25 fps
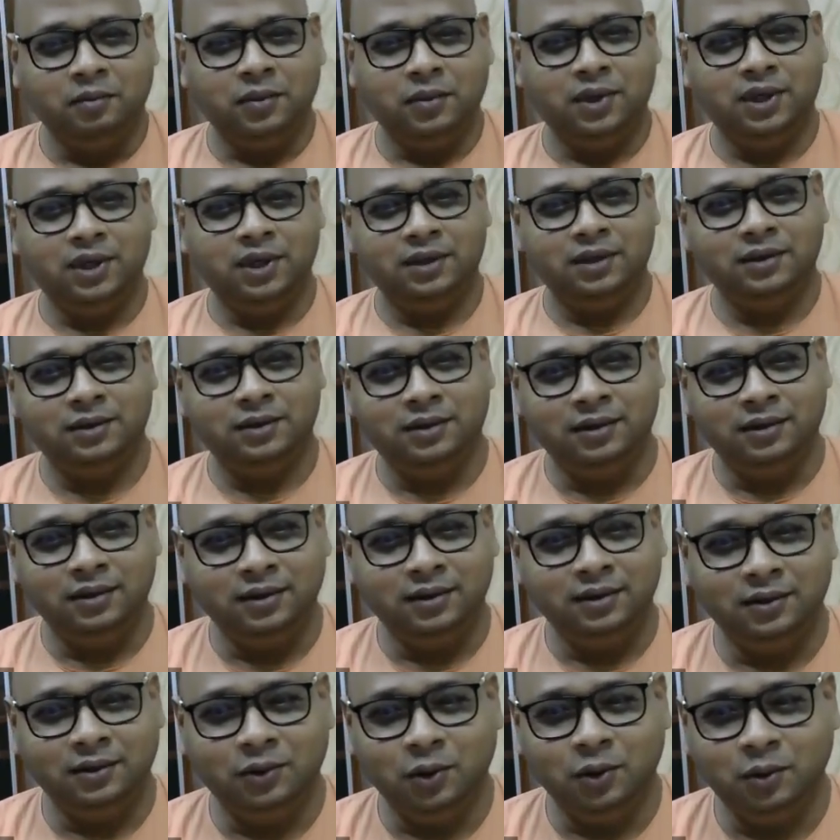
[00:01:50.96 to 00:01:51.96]
বলে
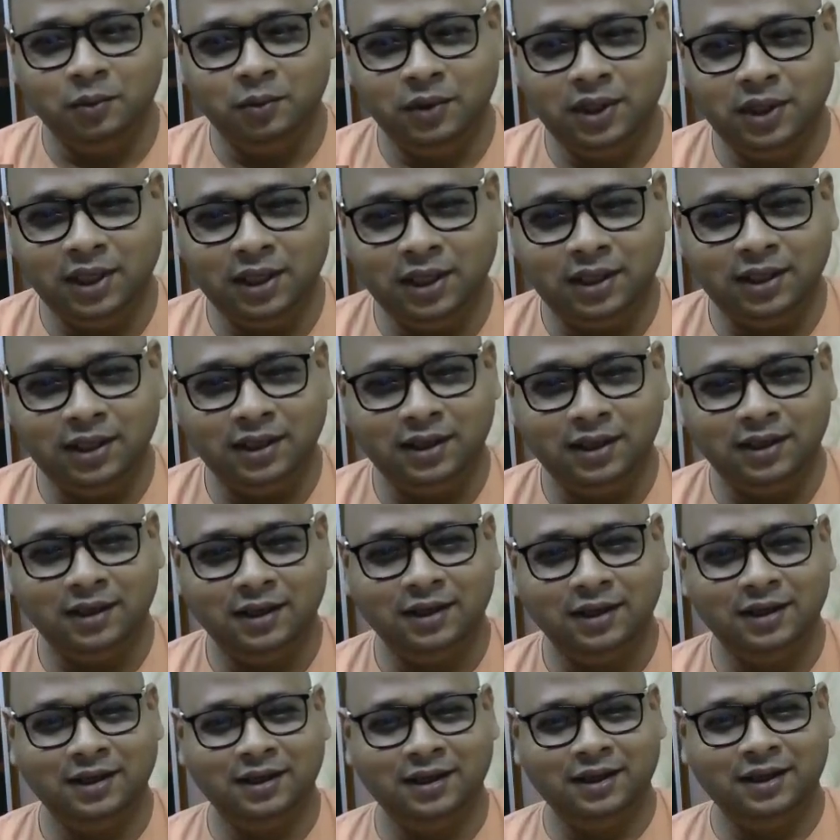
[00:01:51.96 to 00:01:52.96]
দু মিনিট
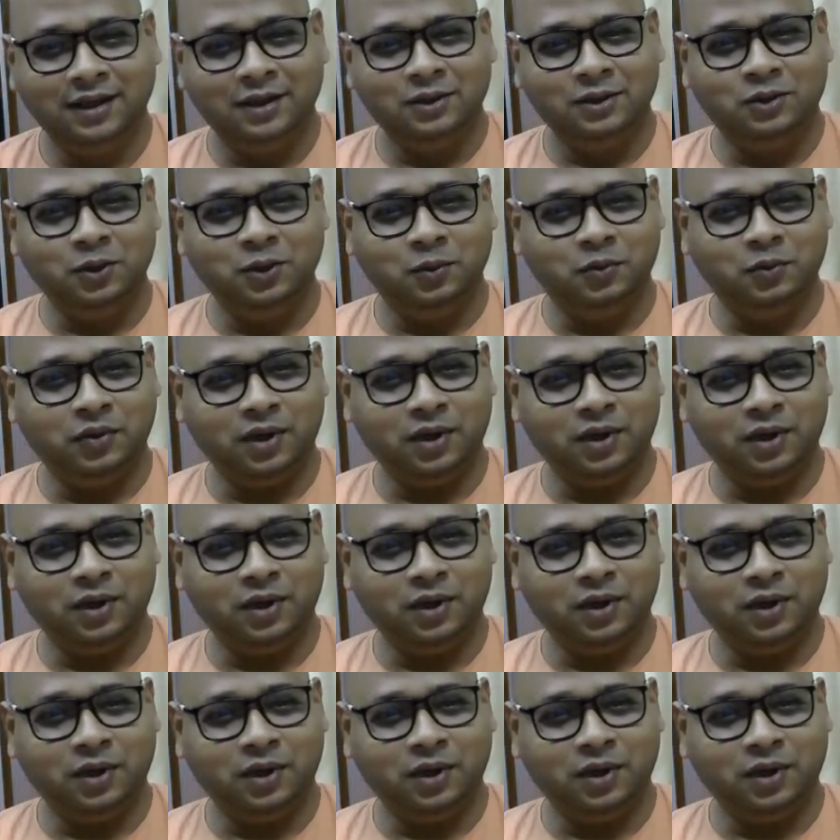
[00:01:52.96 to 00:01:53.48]
চুপ